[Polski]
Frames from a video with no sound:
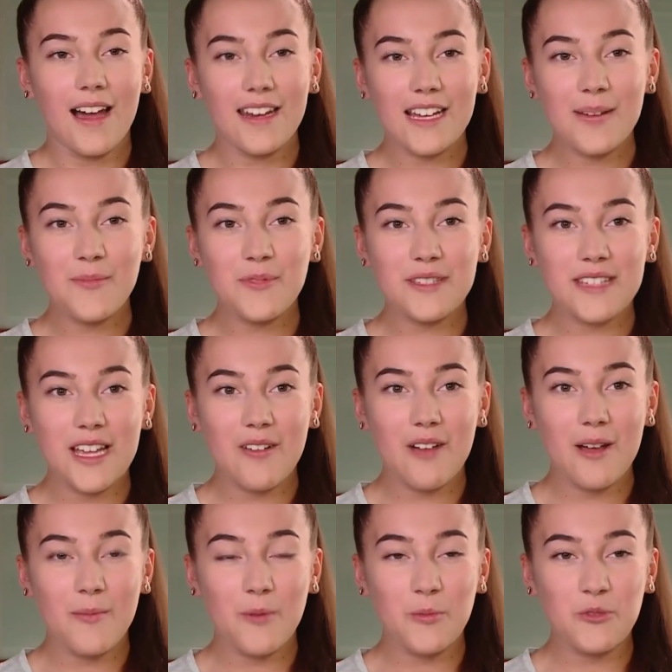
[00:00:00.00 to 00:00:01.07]
Arka
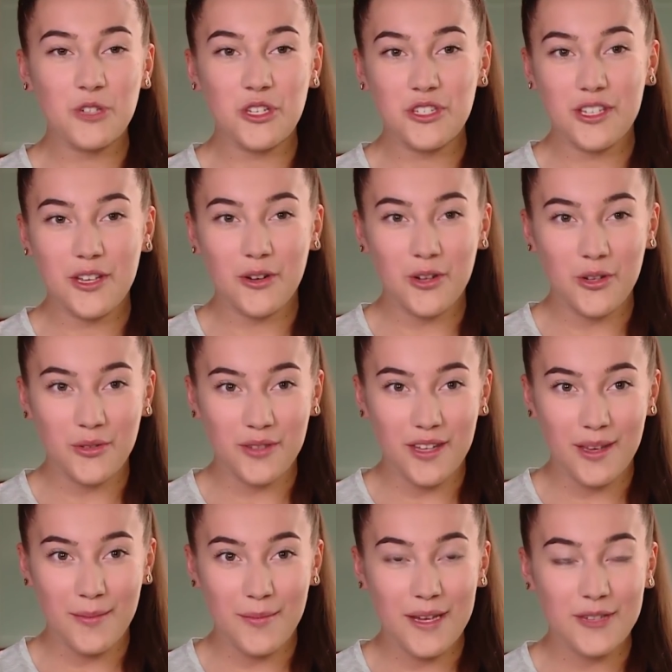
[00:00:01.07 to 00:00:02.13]
poznałam po przyjeździe na
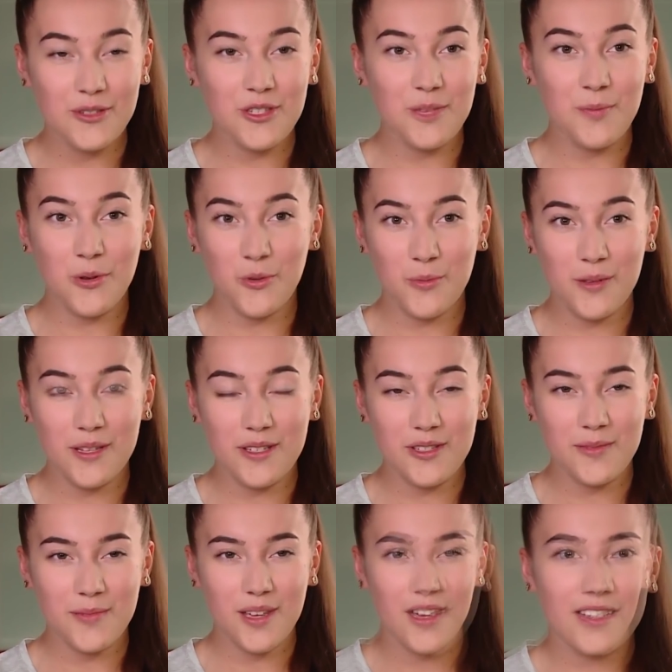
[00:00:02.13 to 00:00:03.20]
kolonie. Bardzo się
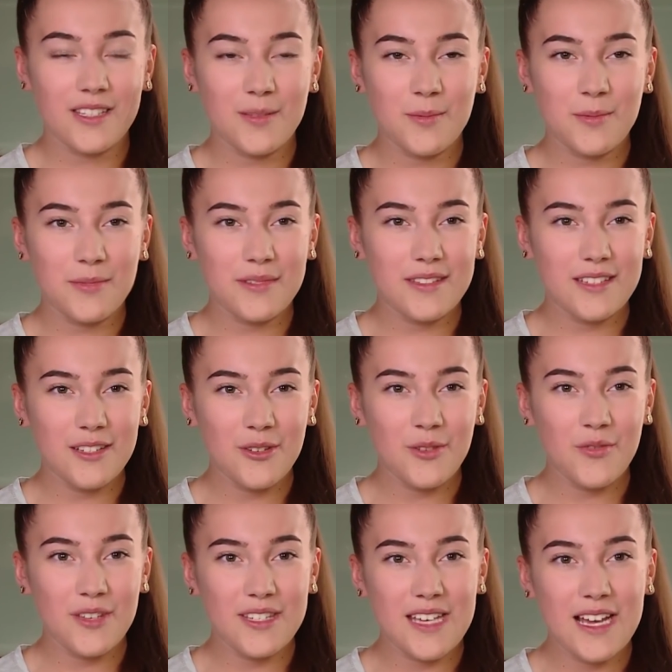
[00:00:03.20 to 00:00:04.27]
polubiliśmy. Gdybym
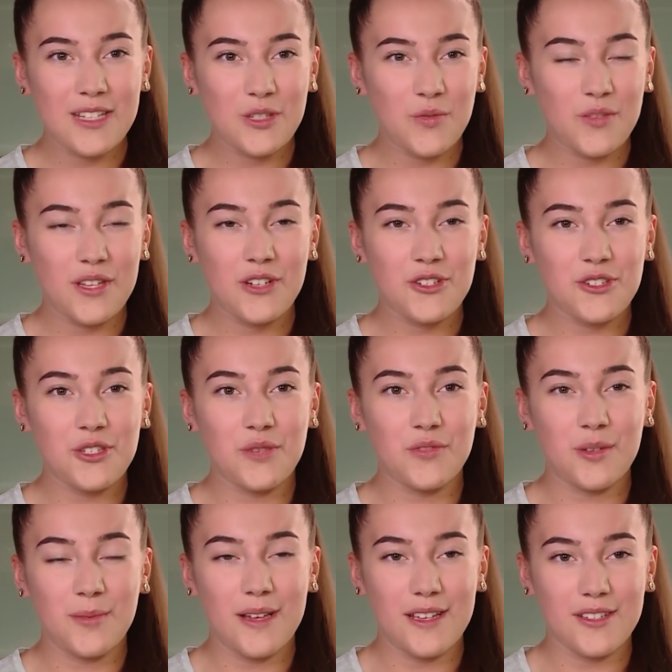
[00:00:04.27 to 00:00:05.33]
tylko widziała, co wydarzy się w
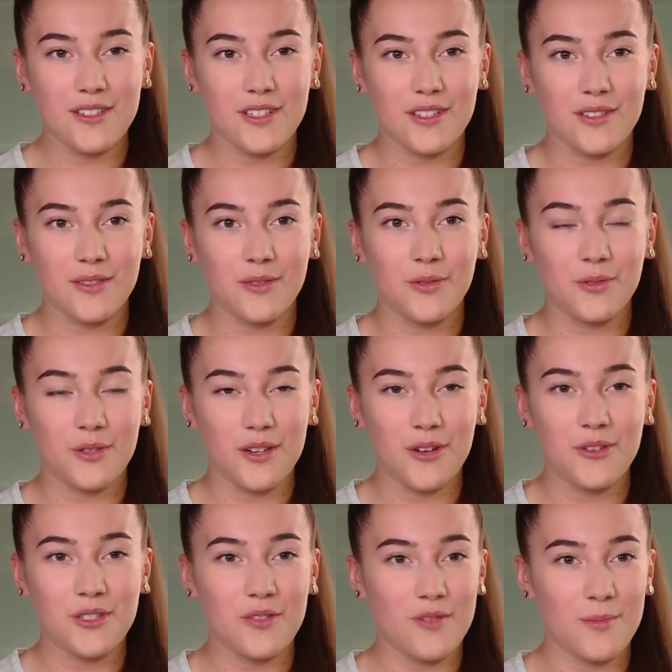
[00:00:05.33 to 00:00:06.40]
tym lesie, do
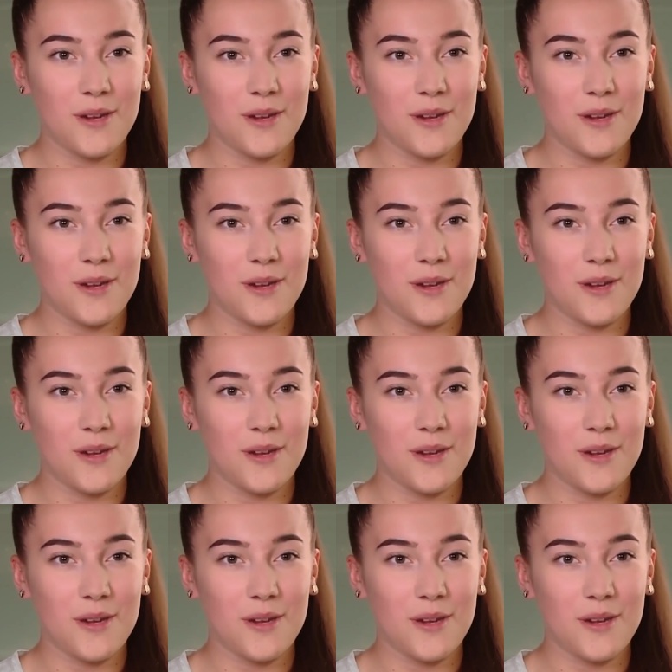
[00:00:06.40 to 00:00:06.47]
którego się